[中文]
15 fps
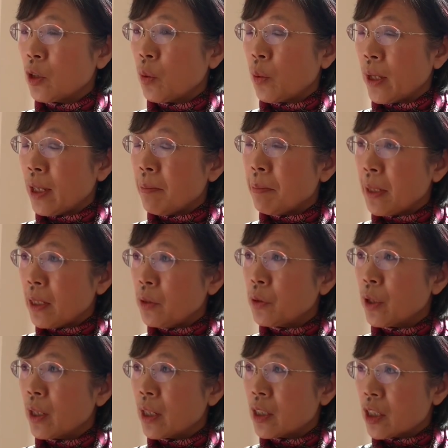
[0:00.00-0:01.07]
就婚姻平
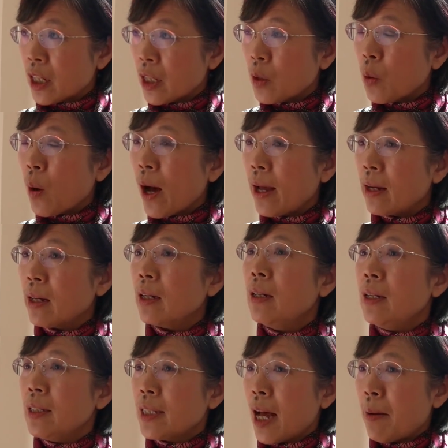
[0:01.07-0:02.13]
权的这一块呢，
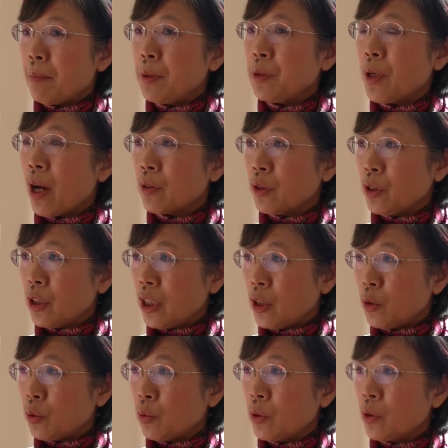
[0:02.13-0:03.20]
他们必须要去提
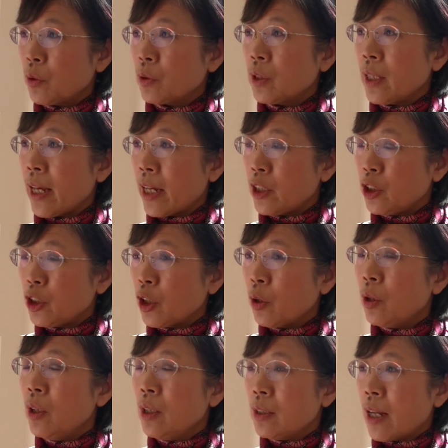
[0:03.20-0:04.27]
出就是研
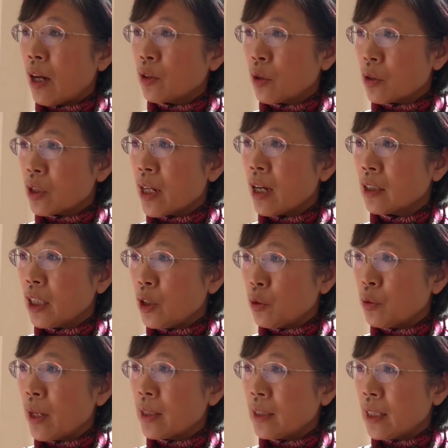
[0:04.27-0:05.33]
究，然后同时要提
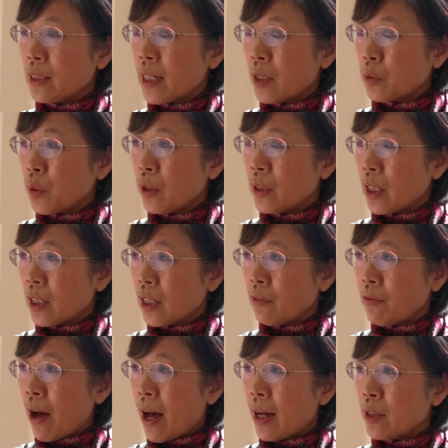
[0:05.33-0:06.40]
出那些相对的一个
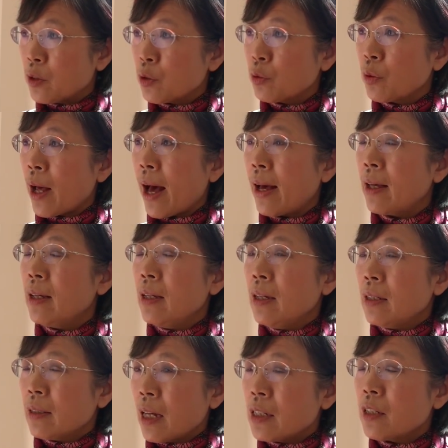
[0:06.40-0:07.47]
法案出来。
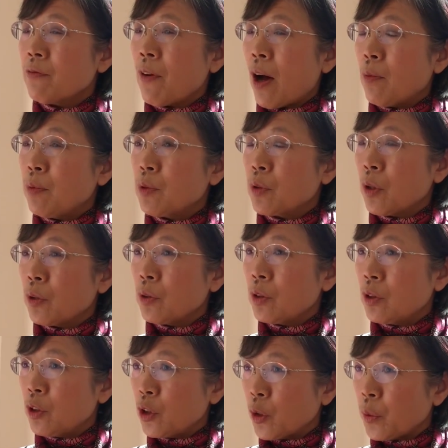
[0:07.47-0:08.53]
但是法务部从
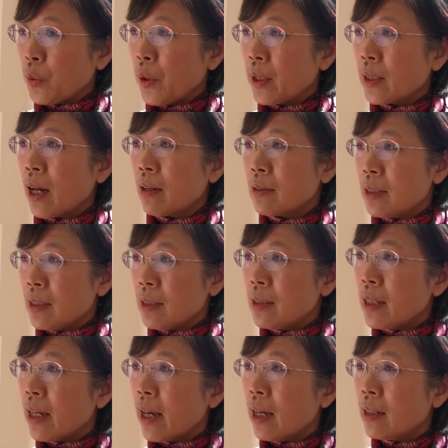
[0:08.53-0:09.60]
九五月到今
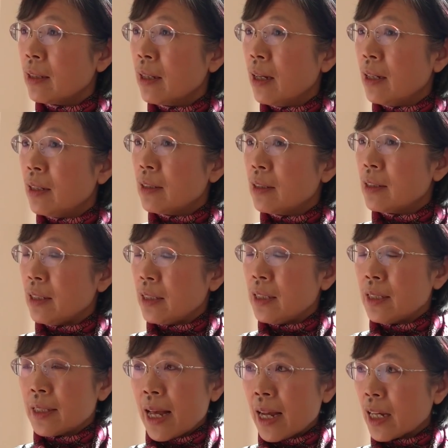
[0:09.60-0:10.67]
天已
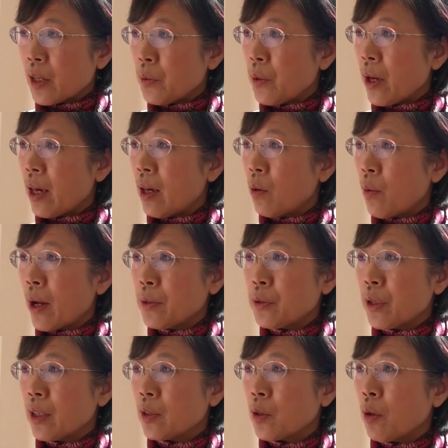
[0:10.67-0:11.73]
经三个月，完
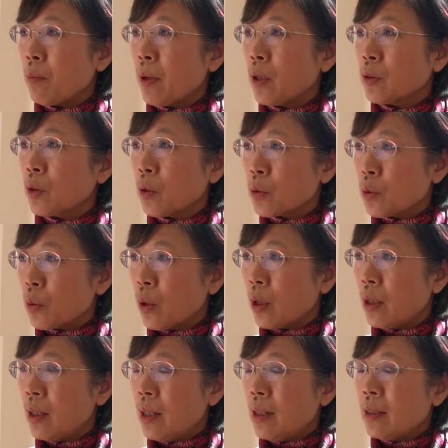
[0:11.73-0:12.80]
全都没有动作。
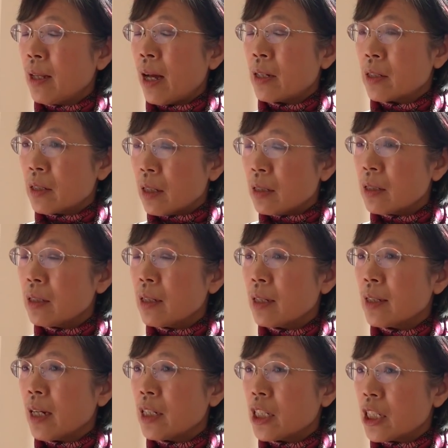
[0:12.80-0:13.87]
那甚至呢，
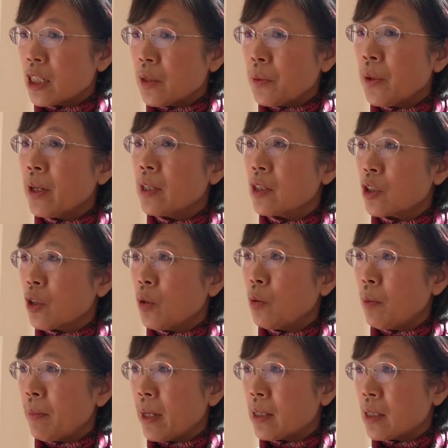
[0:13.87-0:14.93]
在十月的时候，
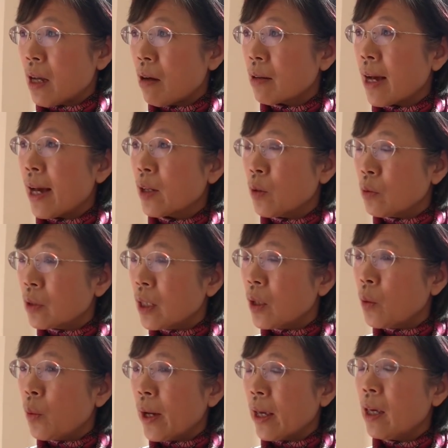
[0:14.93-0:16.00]
我们也召开公听
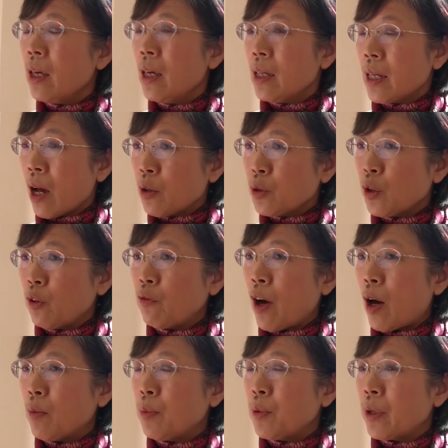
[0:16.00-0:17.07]
会，要求
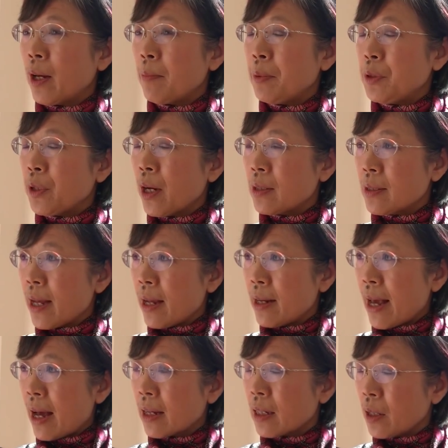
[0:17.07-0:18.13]
法务部呢必须要在
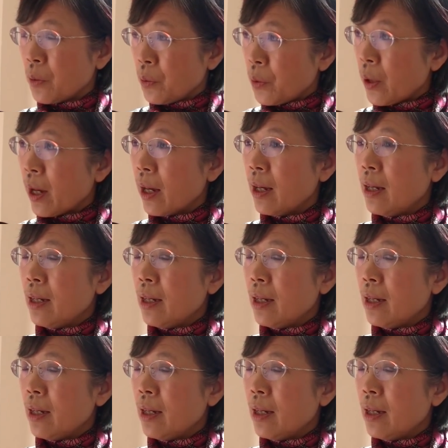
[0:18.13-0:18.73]
两个月，